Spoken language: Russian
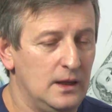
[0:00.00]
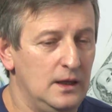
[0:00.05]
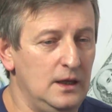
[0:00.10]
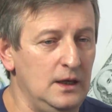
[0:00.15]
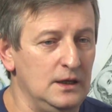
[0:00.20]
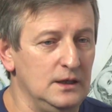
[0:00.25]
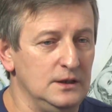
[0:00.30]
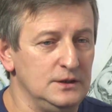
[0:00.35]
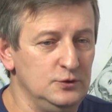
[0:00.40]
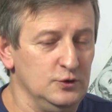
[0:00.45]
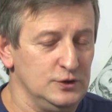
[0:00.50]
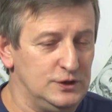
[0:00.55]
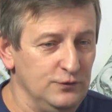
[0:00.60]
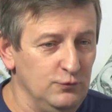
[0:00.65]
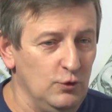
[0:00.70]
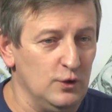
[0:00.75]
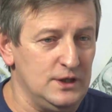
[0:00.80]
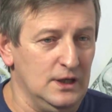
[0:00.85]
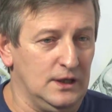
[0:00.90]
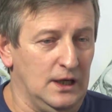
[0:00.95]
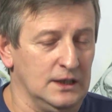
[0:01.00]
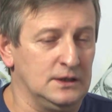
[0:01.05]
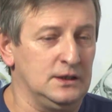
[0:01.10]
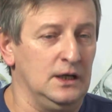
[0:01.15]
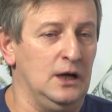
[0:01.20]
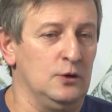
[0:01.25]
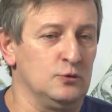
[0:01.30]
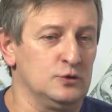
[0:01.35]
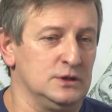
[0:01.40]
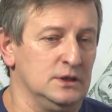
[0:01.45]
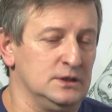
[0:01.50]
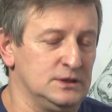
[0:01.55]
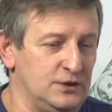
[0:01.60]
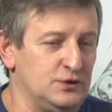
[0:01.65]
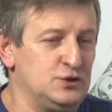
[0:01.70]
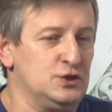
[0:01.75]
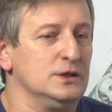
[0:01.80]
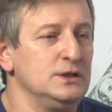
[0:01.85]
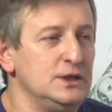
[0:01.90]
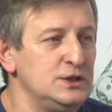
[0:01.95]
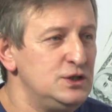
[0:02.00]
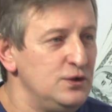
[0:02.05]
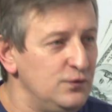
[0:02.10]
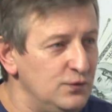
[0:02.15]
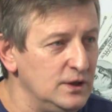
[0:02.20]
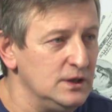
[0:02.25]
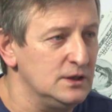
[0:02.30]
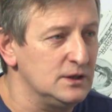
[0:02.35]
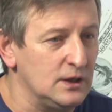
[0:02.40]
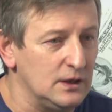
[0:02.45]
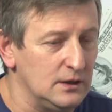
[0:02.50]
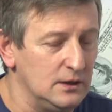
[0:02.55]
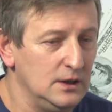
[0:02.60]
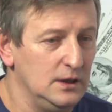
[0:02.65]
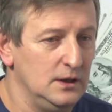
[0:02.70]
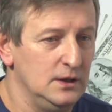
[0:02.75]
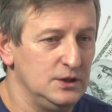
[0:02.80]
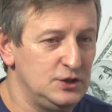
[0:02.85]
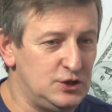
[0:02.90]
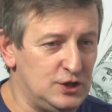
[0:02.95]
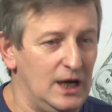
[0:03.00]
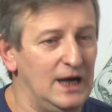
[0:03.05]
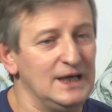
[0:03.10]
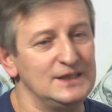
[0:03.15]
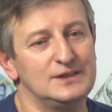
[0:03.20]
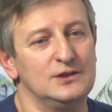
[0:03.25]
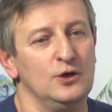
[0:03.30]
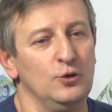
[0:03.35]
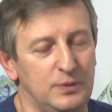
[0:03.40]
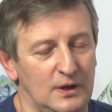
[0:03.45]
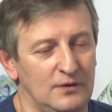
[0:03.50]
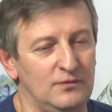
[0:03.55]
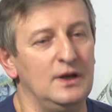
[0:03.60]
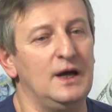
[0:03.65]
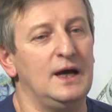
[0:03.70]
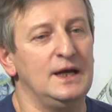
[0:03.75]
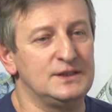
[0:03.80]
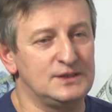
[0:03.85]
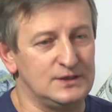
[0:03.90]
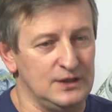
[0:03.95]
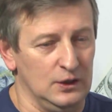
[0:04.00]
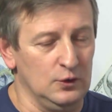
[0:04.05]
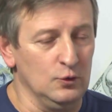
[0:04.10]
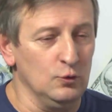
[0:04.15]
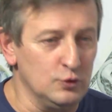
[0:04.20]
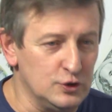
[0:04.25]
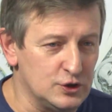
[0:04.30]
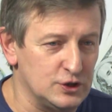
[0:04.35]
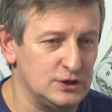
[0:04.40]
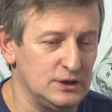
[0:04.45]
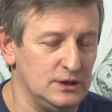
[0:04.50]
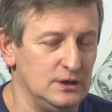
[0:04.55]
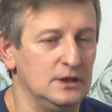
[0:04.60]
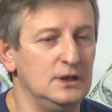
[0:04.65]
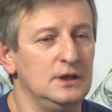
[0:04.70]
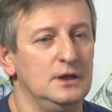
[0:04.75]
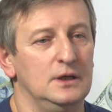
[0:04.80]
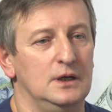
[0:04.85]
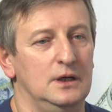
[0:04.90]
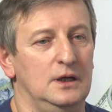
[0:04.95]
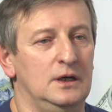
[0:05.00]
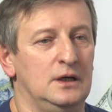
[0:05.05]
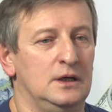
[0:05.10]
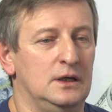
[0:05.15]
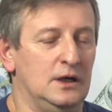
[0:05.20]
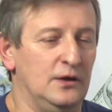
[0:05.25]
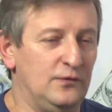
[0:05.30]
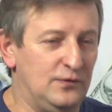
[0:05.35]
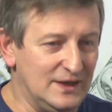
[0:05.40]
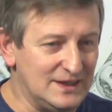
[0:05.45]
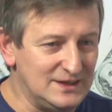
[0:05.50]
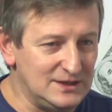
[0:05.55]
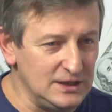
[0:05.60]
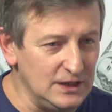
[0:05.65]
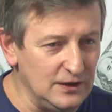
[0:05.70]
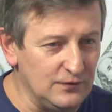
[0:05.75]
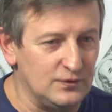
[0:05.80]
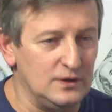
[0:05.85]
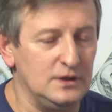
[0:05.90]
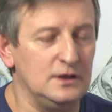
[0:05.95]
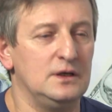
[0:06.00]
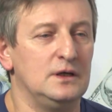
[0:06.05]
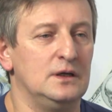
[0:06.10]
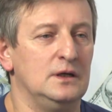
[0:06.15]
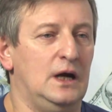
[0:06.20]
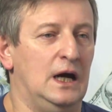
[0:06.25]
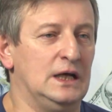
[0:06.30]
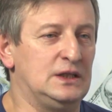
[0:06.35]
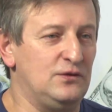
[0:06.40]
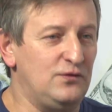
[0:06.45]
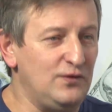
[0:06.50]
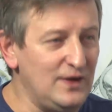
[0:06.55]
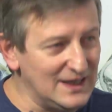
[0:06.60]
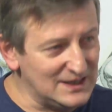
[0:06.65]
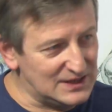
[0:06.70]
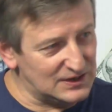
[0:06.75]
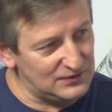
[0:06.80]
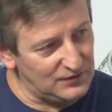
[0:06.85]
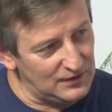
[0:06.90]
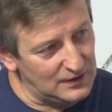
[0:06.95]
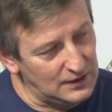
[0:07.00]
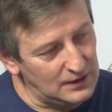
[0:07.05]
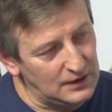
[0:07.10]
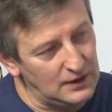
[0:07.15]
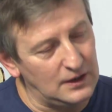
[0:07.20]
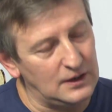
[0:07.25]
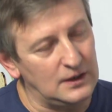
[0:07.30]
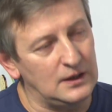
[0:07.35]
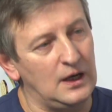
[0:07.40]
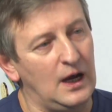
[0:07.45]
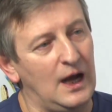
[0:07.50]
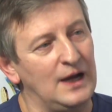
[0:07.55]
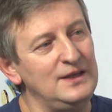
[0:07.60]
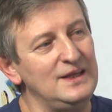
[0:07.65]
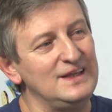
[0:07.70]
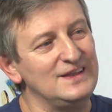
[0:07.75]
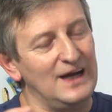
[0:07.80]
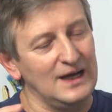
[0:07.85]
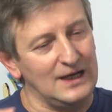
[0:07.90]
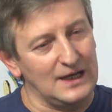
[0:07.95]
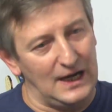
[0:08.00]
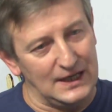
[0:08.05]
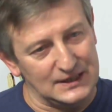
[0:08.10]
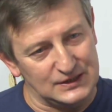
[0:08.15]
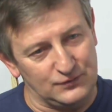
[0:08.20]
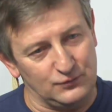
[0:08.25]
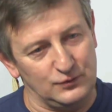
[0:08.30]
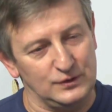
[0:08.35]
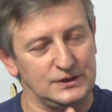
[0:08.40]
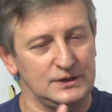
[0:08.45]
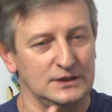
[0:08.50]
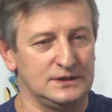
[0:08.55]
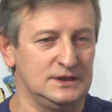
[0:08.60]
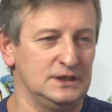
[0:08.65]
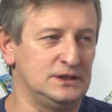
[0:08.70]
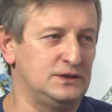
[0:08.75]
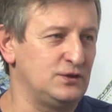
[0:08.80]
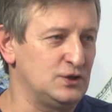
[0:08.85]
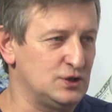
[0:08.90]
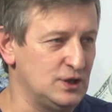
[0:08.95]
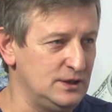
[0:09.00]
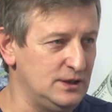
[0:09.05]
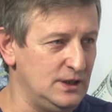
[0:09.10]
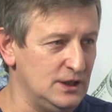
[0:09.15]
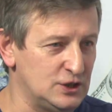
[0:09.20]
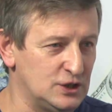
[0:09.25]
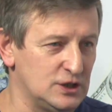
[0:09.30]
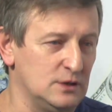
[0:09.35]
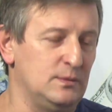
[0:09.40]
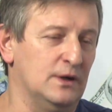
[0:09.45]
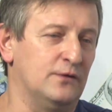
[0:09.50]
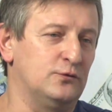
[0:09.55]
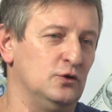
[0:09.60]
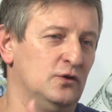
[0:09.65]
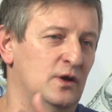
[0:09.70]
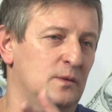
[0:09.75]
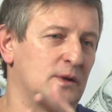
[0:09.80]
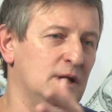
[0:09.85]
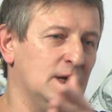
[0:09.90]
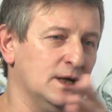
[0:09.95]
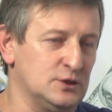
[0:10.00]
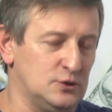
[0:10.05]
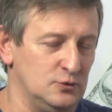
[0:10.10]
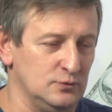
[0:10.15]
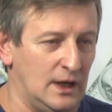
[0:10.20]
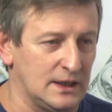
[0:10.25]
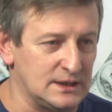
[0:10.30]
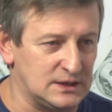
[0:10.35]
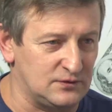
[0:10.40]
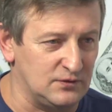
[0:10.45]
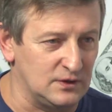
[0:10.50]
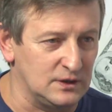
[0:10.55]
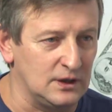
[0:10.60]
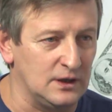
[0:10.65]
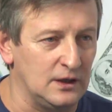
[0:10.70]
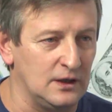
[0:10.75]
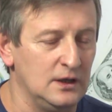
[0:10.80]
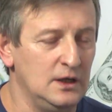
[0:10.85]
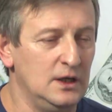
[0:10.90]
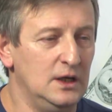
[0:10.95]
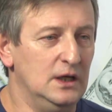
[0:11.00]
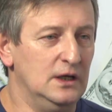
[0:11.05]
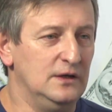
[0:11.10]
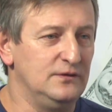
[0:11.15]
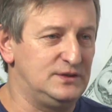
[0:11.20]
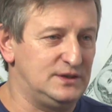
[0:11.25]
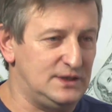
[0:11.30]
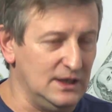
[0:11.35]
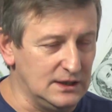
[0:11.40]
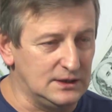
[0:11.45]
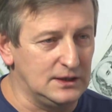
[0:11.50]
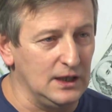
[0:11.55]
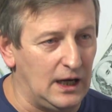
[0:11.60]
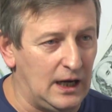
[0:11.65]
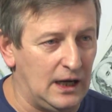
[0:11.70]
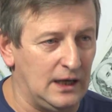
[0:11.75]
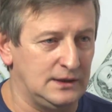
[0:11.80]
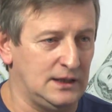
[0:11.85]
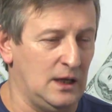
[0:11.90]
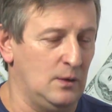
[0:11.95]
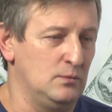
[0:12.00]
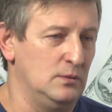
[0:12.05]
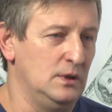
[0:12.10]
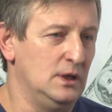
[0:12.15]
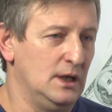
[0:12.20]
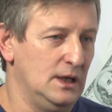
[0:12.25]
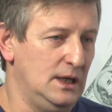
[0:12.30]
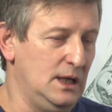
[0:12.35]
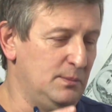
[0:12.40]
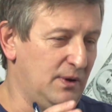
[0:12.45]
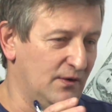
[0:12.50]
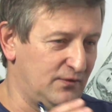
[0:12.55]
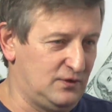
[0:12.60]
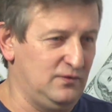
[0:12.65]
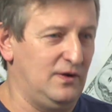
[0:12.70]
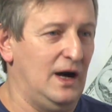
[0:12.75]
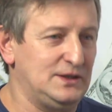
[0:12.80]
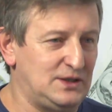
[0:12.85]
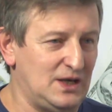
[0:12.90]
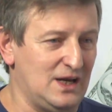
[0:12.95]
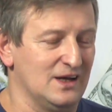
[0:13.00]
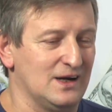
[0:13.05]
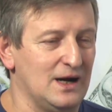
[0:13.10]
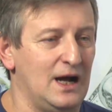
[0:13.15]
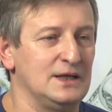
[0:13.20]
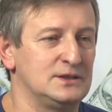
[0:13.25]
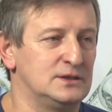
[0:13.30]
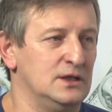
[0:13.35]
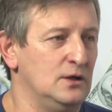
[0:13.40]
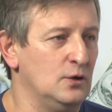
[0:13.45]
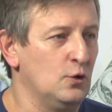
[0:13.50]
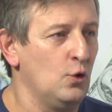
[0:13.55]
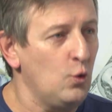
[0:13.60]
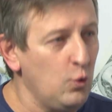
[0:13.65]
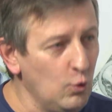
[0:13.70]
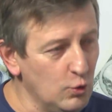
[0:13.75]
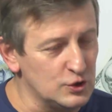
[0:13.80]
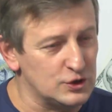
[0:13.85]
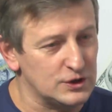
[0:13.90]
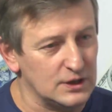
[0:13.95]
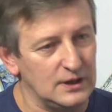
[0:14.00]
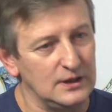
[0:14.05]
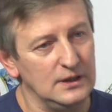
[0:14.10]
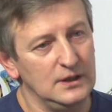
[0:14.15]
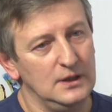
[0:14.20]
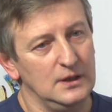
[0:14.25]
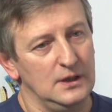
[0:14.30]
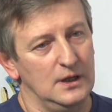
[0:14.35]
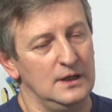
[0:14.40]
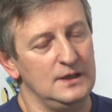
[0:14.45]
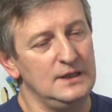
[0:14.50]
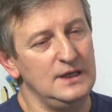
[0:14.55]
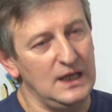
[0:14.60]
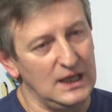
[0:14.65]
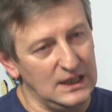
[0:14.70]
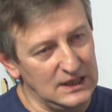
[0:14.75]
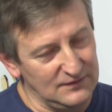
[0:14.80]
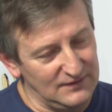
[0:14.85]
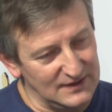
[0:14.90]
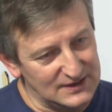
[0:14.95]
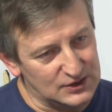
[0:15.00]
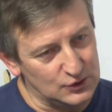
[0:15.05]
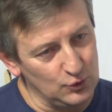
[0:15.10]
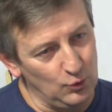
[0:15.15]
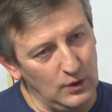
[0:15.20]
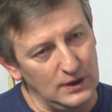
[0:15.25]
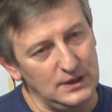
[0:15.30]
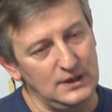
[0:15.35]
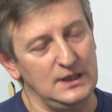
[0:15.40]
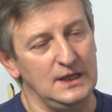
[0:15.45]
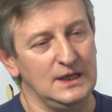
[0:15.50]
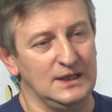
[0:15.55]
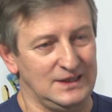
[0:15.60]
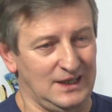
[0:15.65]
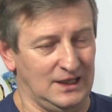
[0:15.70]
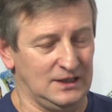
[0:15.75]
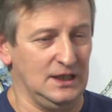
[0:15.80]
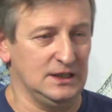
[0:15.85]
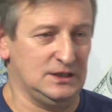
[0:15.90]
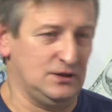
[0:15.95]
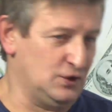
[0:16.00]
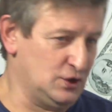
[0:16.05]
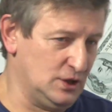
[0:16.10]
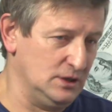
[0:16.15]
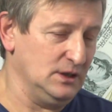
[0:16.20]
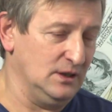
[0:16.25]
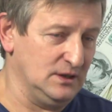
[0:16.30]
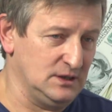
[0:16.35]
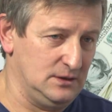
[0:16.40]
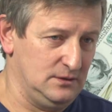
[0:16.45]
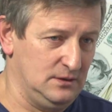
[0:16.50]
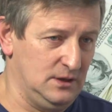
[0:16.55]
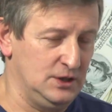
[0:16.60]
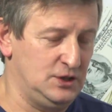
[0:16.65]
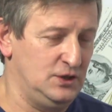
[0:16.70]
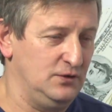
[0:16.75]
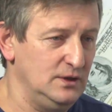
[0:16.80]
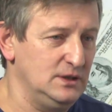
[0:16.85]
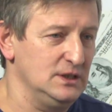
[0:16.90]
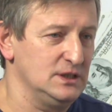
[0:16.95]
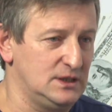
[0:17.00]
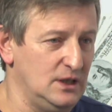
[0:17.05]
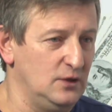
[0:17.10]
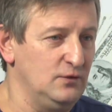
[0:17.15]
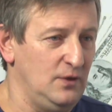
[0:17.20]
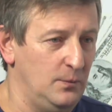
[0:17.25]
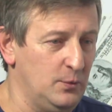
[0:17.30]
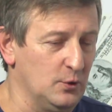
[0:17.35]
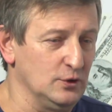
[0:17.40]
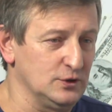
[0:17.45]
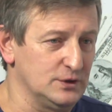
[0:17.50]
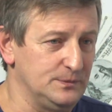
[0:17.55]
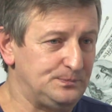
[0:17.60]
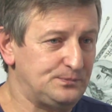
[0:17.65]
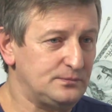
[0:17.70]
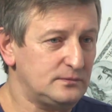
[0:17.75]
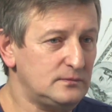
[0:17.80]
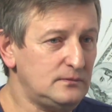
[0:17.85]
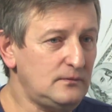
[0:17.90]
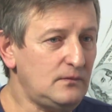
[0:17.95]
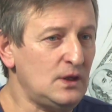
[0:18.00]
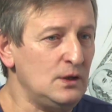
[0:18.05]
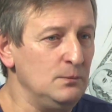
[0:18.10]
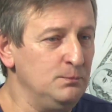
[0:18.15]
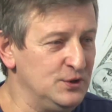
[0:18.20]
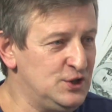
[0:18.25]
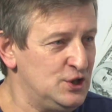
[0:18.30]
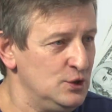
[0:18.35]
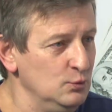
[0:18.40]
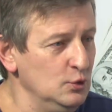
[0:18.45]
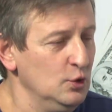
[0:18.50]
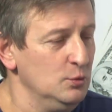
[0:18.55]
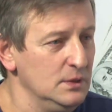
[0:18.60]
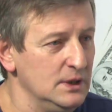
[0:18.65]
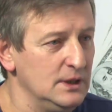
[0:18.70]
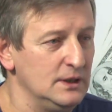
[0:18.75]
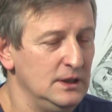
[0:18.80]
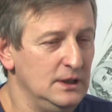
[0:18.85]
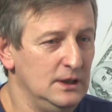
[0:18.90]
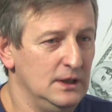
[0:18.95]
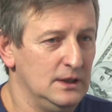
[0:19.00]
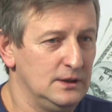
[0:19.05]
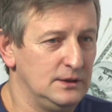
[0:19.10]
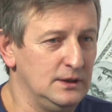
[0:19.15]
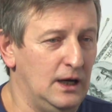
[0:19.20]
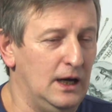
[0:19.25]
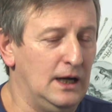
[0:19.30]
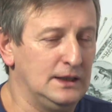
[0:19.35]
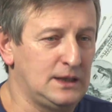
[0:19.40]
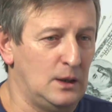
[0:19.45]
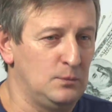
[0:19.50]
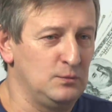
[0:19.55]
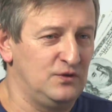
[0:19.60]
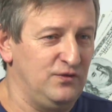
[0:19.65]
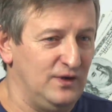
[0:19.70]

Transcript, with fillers: И, но сегодня, когда уже совершенно очевидно, частно управляется лучше, а, эффективнее, ответственнее, они наказываются за совершение ошибок, в то время как государственное всегда там либо в 2-3 раза хуже, не инновационнее, тогда совершенно очевидно стоит вопрос – Почему мы на там,